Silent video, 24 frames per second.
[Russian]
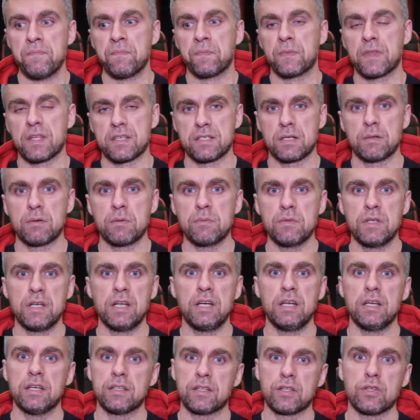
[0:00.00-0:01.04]
На самом
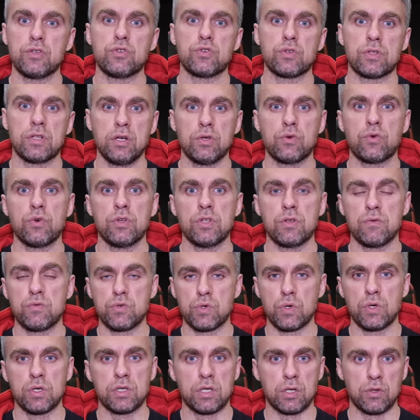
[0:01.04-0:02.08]
деле это еще далеко не
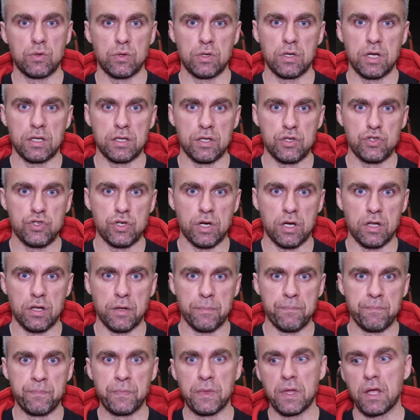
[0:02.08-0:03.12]
все, это только начало.
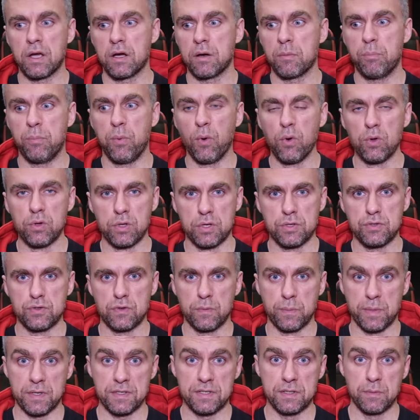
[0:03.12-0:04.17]
Э, полностью
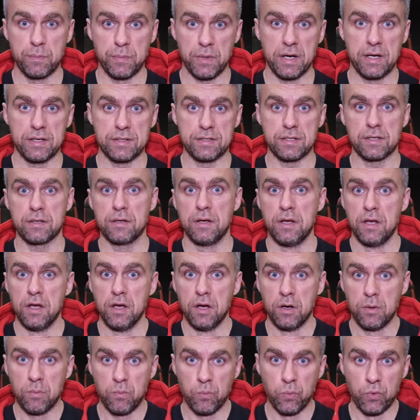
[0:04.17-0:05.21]
просыпается
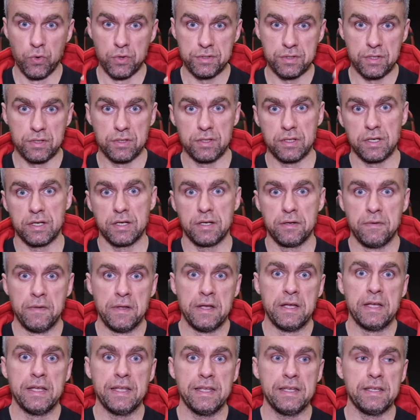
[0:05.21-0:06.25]
мозг да,
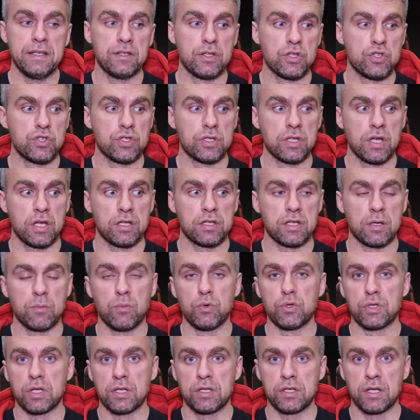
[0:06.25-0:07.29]
и начинает
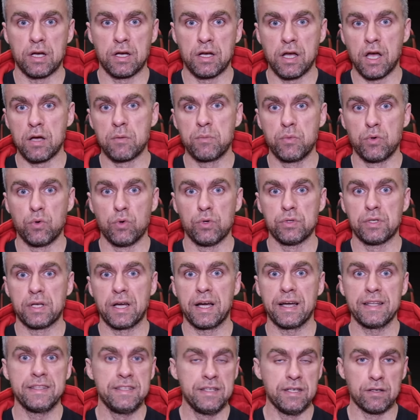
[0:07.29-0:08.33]
работать так, как бы он
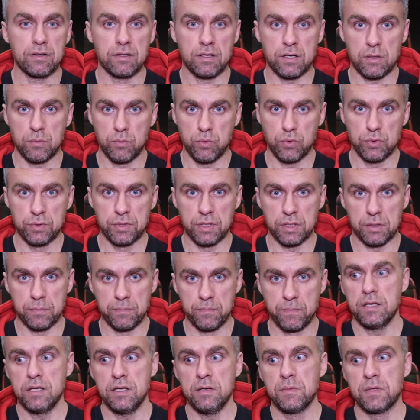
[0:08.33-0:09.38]
хотел работать.
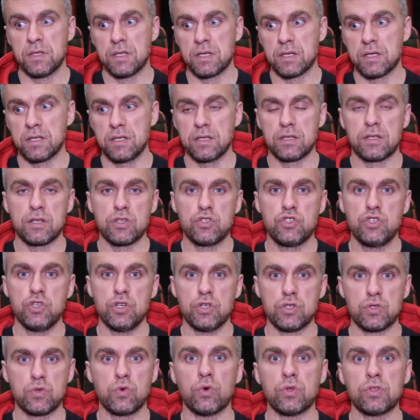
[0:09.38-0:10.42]
Именно где-то
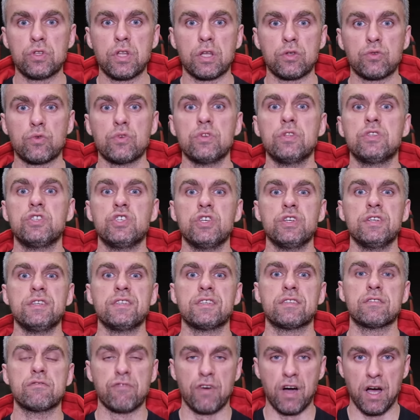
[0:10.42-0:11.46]
через год, а то и
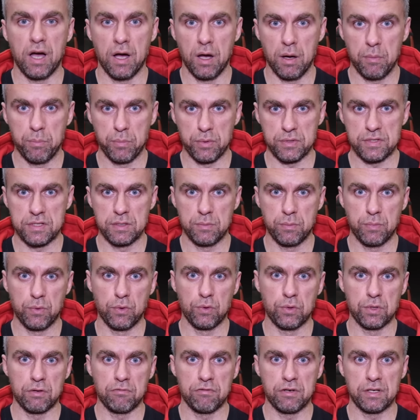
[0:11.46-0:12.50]
через два после
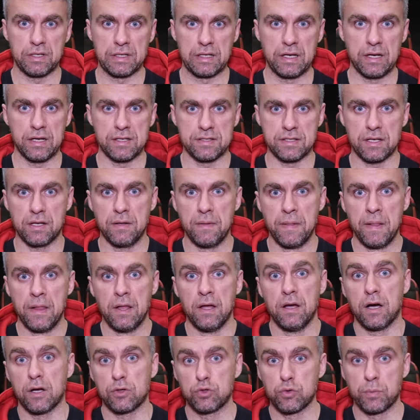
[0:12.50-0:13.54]
полного отказа
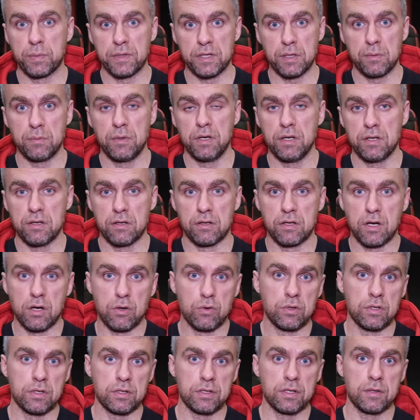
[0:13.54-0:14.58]
от употребления
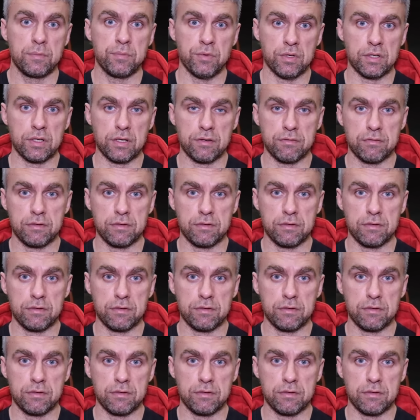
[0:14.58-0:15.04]
алкогольных напитков.